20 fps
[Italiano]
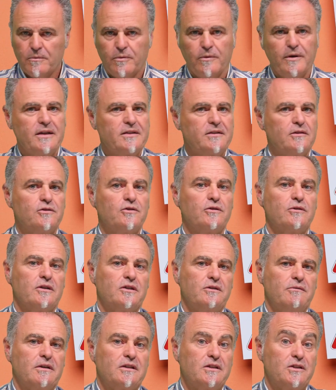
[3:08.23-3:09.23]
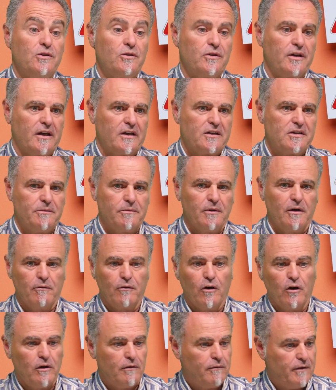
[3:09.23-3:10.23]
può esserci una situazione che si può
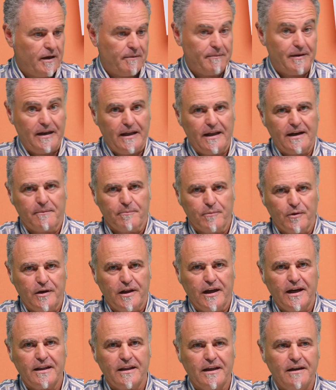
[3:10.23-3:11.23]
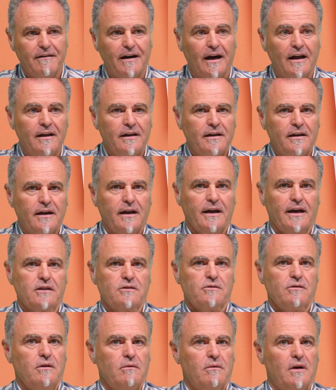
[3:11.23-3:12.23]
evolvere in maniera un po' negativa, il
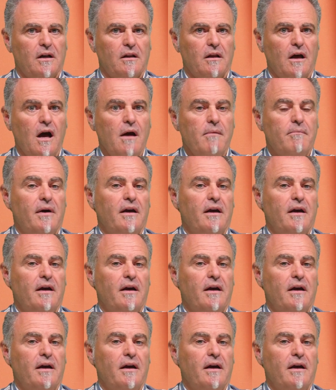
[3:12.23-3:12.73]
ragazzo ti guarda, eh,